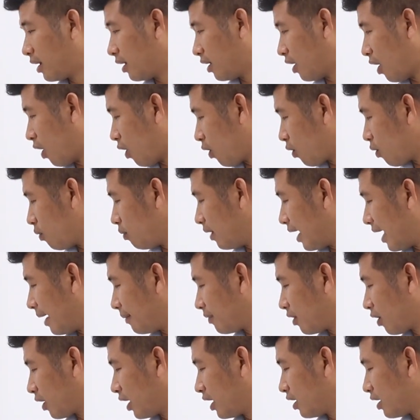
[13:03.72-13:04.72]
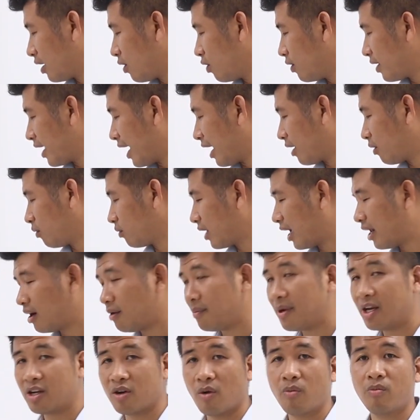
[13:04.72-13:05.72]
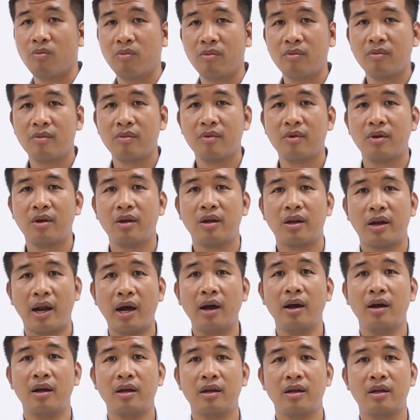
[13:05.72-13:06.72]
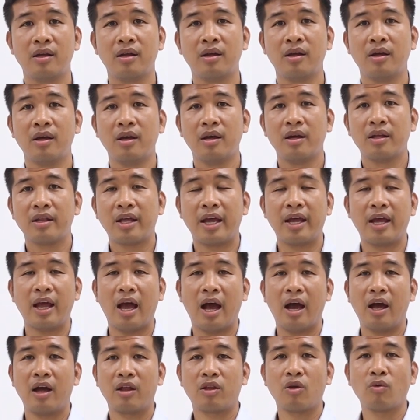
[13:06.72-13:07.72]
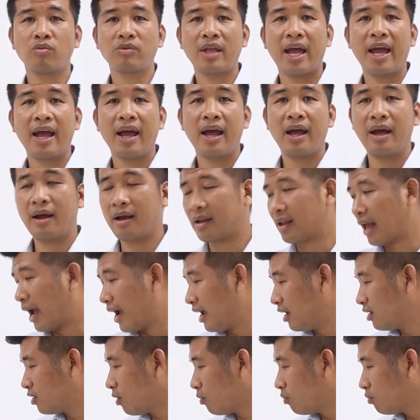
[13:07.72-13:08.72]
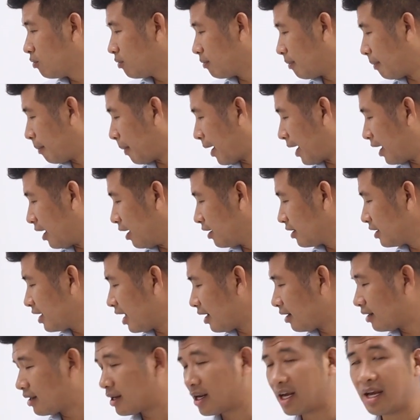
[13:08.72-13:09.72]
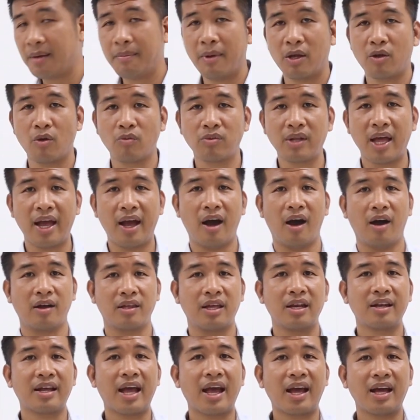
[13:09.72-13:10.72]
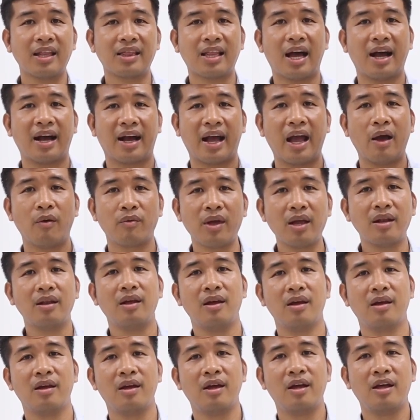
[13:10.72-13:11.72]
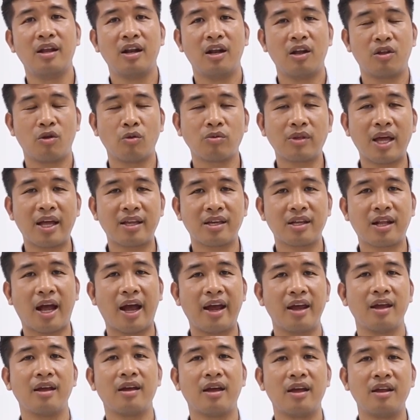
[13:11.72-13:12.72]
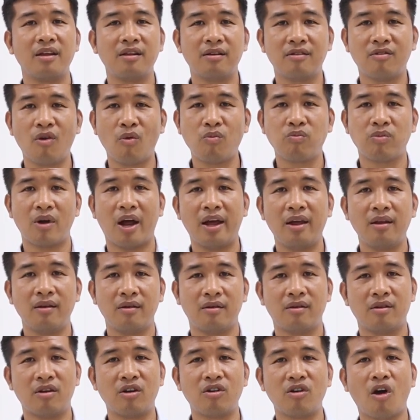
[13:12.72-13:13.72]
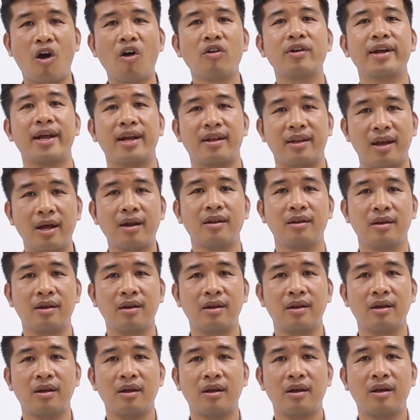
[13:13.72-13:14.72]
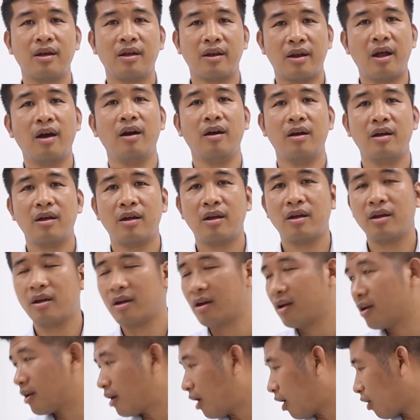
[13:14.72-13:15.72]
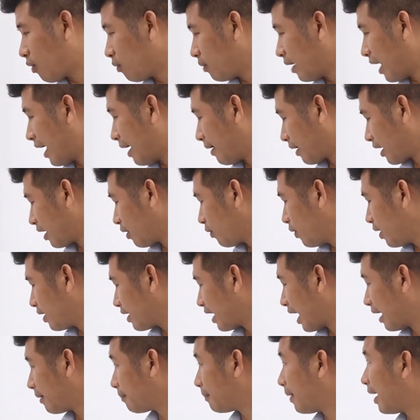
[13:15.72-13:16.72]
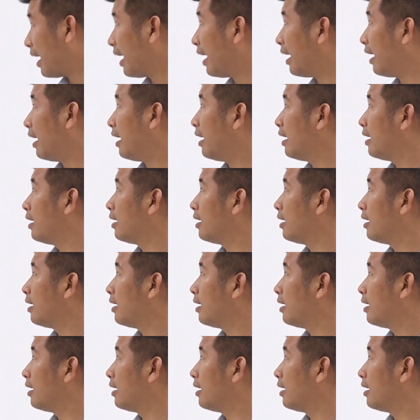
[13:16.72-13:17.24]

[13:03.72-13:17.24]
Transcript: thì nó cũng làm cho cái ngôi nhà chúng ta nó bị rung đó thì uh, chúng ta thấy rung mà lớn nhất khi mà chúng ta ở trên các cái tầng cao nhất á, thì chúng ta sẽ thấy cái rung đấy nó rõ rệt nhất đó đó cũng là cái nguyên nhân mà